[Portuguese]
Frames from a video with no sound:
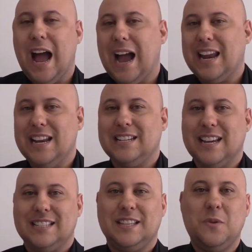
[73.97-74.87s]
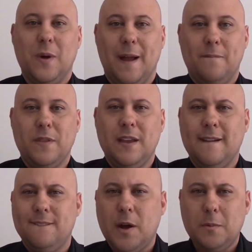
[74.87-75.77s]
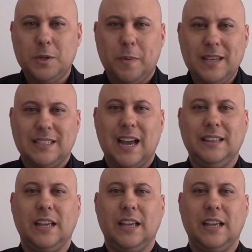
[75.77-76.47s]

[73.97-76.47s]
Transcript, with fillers: A grande questão é: vamos pensar